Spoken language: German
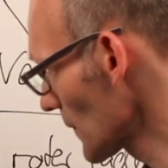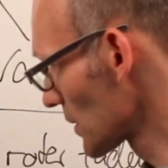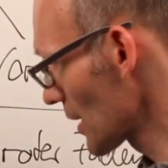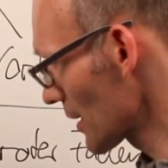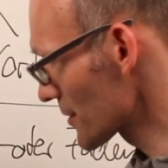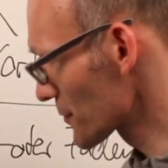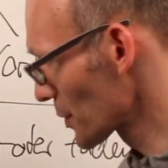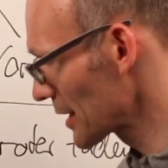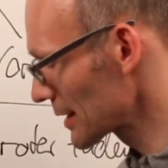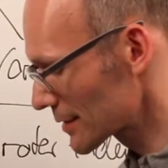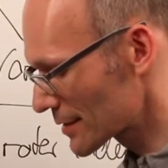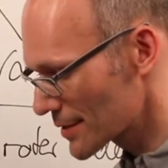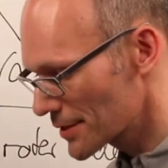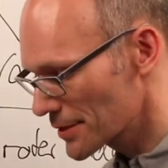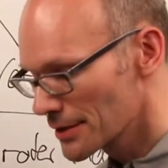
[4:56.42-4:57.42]
Das
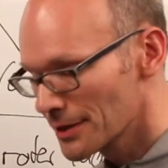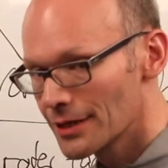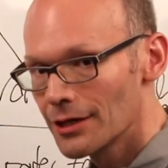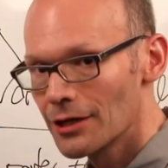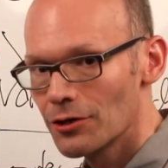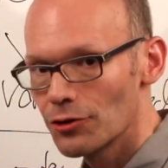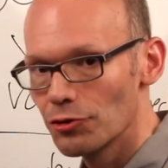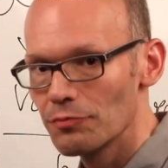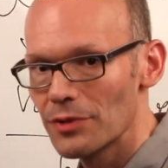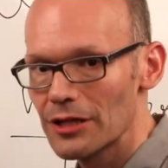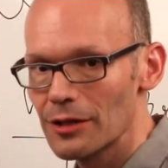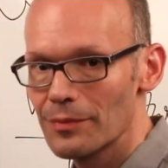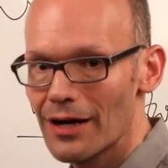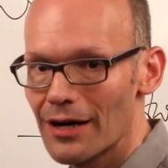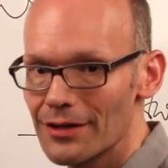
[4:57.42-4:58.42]
bringt sie
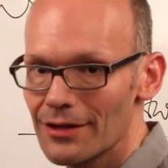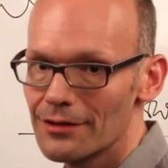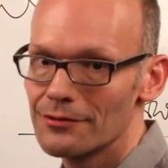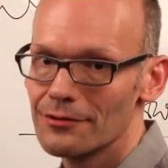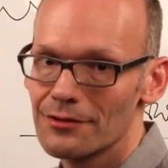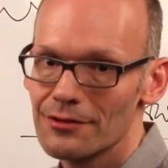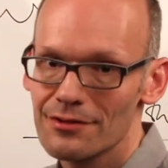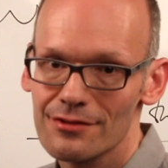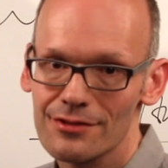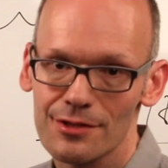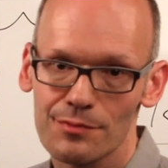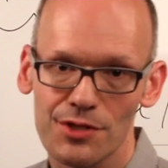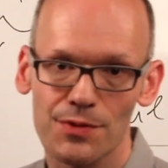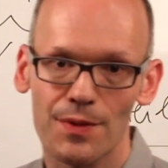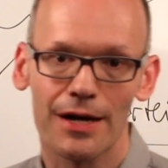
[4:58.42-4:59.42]
unmittelbar dann
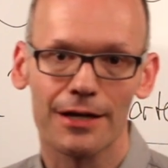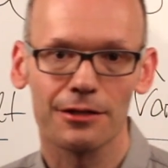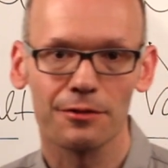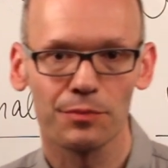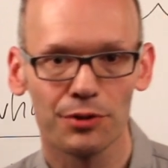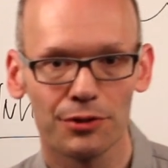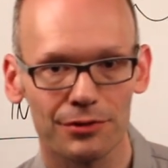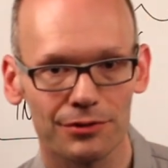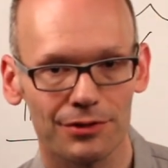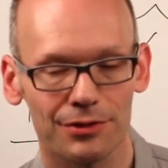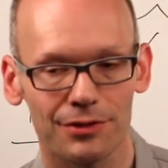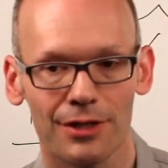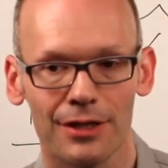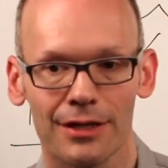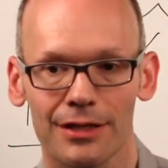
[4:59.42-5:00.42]
zum zweiten Punkt